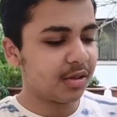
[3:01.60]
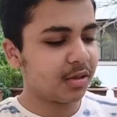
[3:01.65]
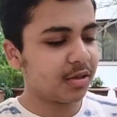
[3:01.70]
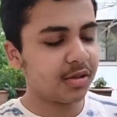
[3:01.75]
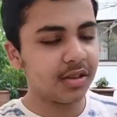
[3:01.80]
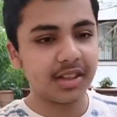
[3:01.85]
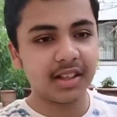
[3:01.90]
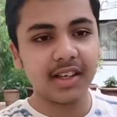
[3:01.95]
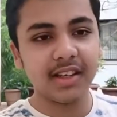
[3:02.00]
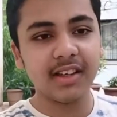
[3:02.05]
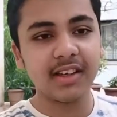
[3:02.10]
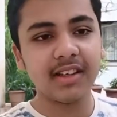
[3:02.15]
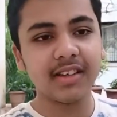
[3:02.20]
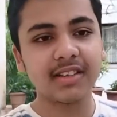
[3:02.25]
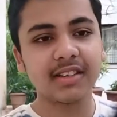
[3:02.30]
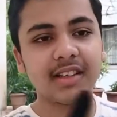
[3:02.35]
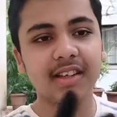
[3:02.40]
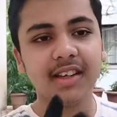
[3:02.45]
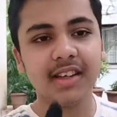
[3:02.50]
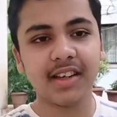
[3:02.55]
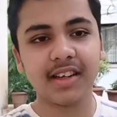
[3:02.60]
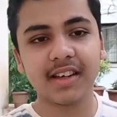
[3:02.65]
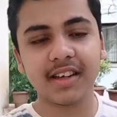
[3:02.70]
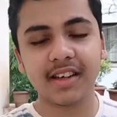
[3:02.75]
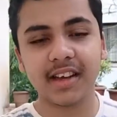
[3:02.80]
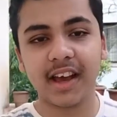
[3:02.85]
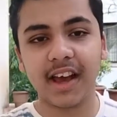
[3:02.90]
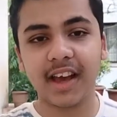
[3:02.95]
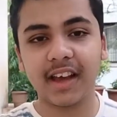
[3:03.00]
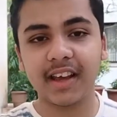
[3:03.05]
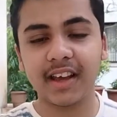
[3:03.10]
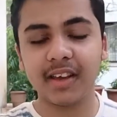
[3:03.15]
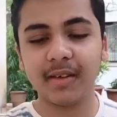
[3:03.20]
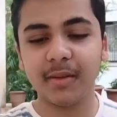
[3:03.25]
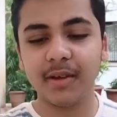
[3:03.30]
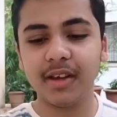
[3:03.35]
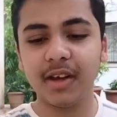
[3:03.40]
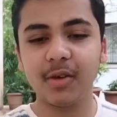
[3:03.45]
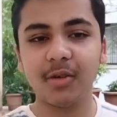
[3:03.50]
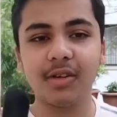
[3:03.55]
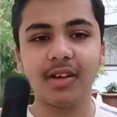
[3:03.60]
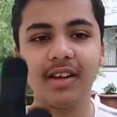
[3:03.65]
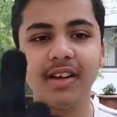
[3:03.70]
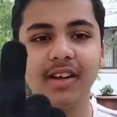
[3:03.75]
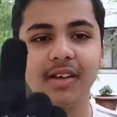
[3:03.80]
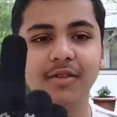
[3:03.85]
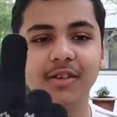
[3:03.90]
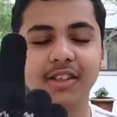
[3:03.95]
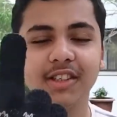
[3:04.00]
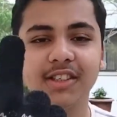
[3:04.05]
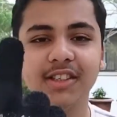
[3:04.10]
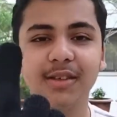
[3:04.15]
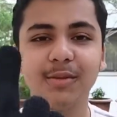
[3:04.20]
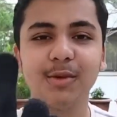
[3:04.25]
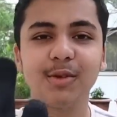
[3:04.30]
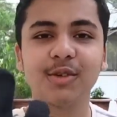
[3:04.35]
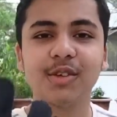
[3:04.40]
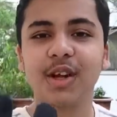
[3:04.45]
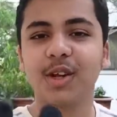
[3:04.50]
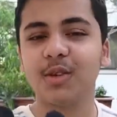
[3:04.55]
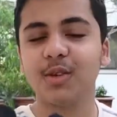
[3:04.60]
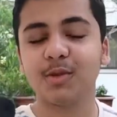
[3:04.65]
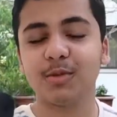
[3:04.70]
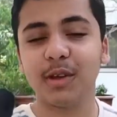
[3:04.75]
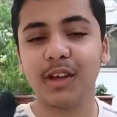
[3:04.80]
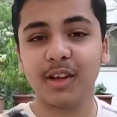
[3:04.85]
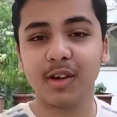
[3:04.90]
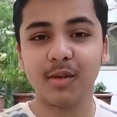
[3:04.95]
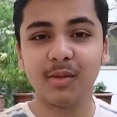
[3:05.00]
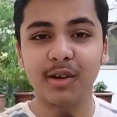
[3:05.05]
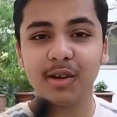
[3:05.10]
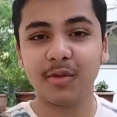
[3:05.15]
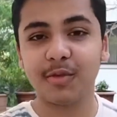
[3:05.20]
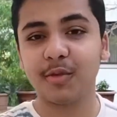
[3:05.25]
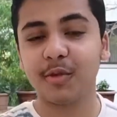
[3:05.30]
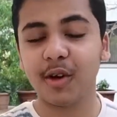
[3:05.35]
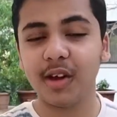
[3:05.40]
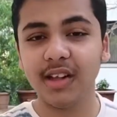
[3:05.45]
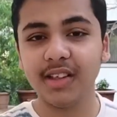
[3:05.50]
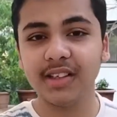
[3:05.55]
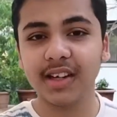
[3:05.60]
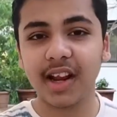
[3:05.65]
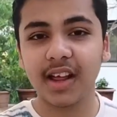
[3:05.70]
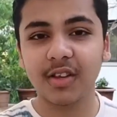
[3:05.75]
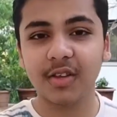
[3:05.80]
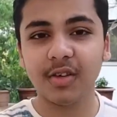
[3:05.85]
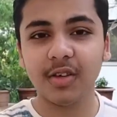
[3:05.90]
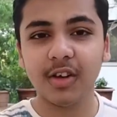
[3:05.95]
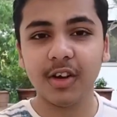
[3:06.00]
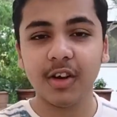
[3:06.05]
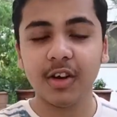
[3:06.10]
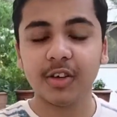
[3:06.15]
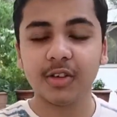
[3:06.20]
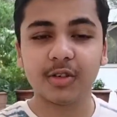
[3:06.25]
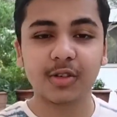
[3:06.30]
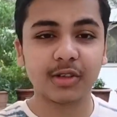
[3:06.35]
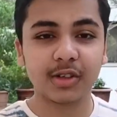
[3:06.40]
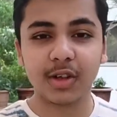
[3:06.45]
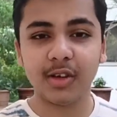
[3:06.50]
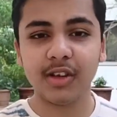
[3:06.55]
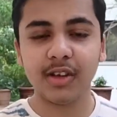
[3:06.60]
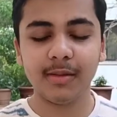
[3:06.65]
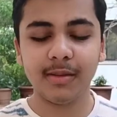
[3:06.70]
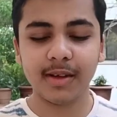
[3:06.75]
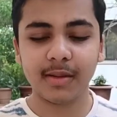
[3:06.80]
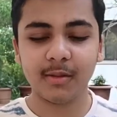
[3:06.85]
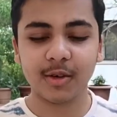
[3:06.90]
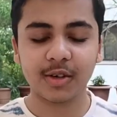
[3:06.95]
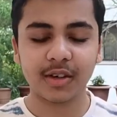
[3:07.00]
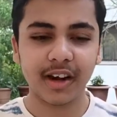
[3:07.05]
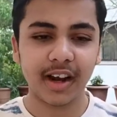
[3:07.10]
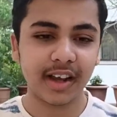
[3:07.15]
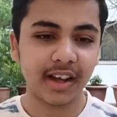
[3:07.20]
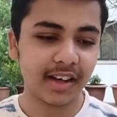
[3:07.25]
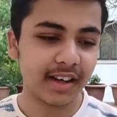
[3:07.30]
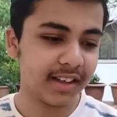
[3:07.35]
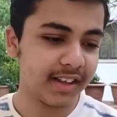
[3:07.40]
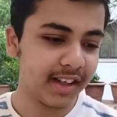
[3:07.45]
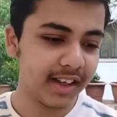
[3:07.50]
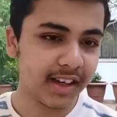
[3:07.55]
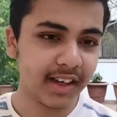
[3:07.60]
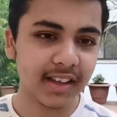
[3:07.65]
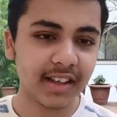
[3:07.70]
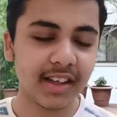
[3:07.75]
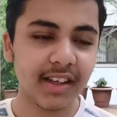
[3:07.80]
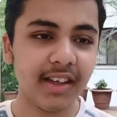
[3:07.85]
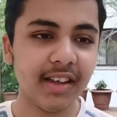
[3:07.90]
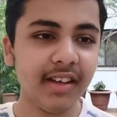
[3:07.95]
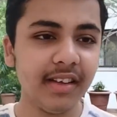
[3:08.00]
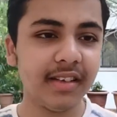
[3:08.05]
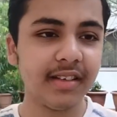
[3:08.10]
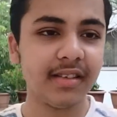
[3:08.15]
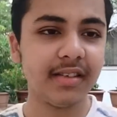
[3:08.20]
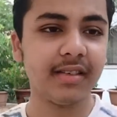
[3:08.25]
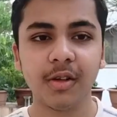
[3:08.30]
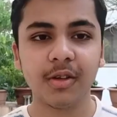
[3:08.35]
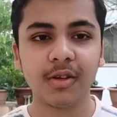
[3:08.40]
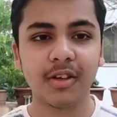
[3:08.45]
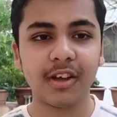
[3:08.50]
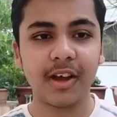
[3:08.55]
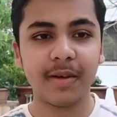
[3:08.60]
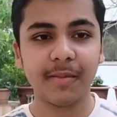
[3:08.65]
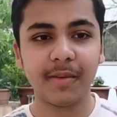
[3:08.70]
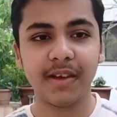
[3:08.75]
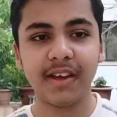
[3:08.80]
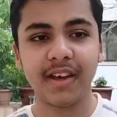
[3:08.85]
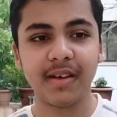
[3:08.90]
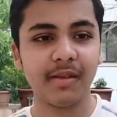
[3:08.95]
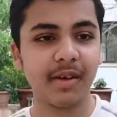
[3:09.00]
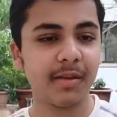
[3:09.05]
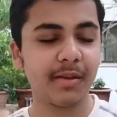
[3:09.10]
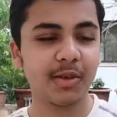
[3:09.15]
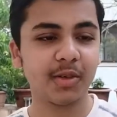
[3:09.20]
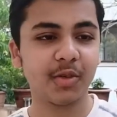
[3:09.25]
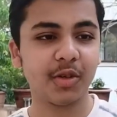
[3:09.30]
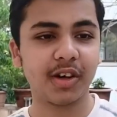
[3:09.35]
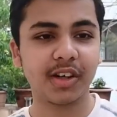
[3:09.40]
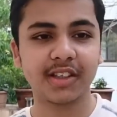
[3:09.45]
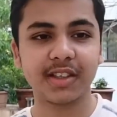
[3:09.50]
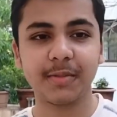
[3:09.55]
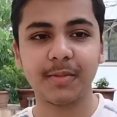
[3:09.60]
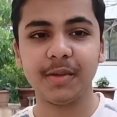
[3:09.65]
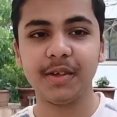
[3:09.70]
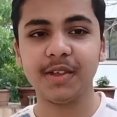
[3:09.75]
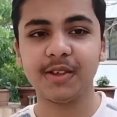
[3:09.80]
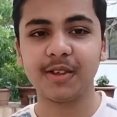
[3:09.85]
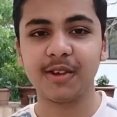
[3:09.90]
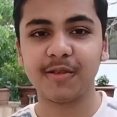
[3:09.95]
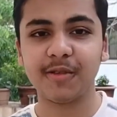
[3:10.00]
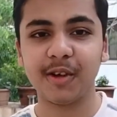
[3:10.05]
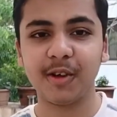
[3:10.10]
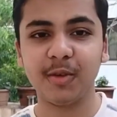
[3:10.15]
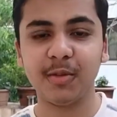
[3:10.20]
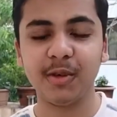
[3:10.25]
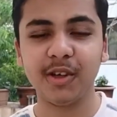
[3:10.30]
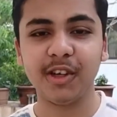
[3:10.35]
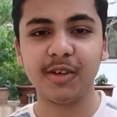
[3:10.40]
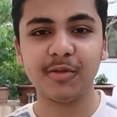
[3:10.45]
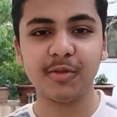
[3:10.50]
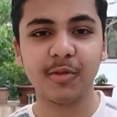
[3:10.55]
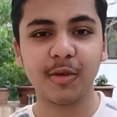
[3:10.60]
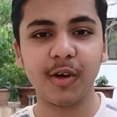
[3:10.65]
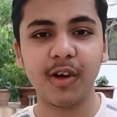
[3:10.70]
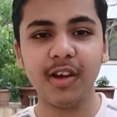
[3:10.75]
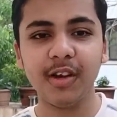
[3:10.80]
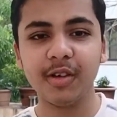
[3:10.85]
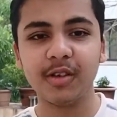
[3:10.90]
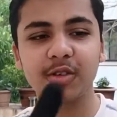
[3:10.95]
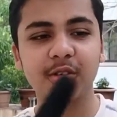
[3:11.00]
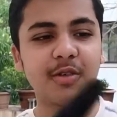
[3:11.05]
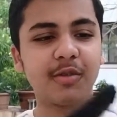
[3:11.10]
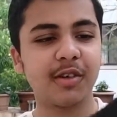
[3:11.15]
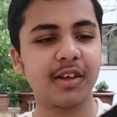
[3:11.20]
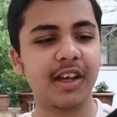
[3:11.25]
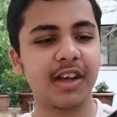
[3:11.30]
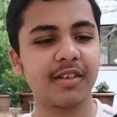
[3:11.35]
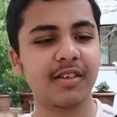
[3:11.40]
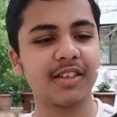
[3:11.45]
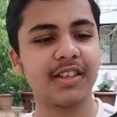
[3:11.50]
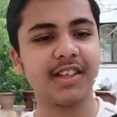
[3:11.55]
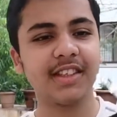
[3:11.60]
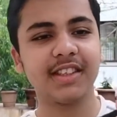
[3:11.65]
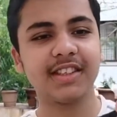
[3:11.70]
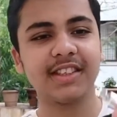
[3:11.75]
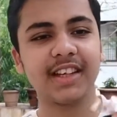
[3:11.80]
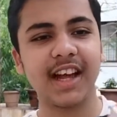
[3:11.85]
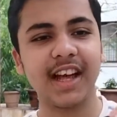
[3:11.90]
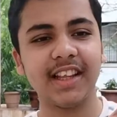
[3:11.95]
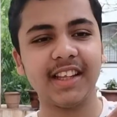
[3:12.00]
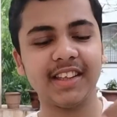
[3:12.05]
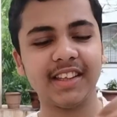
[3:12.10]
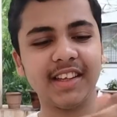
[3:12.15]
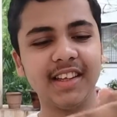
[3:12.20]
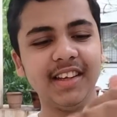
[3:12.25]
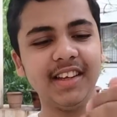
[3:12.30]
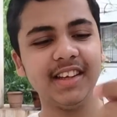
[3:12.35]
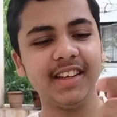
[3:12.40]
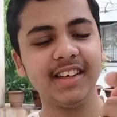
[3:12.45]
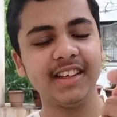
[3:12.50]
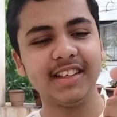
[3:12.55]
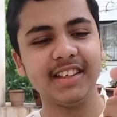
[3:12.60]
तो इसलिए इसके लिए है कि भैया उंगली या फिर जिससे भी यूज़ करते हो उस पर एल्यूमिनियम फॉइल चढ़ा दो तो चलो ये भी हम लोग ट्राई करके देख लेते हैं तो यहाँ पे हमारे पास छोटा सा पीस ऑफ एल्यूमिनियम फॉइल और इसको फटाक से ऐसे चढ़ा देते हैं